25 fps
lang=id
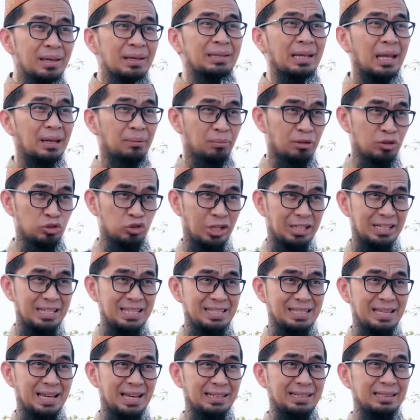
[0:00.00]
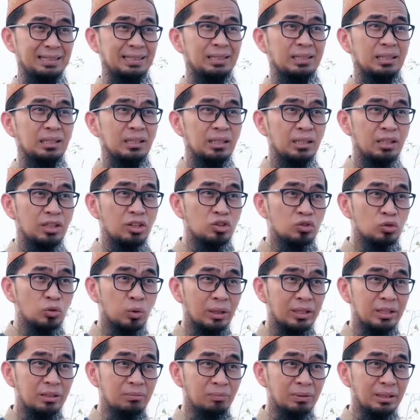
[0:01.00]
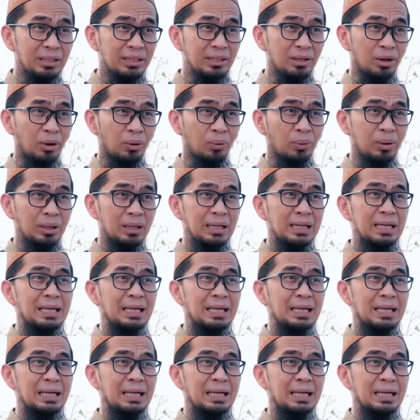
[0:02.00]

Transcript: dan menjadikan istri beliau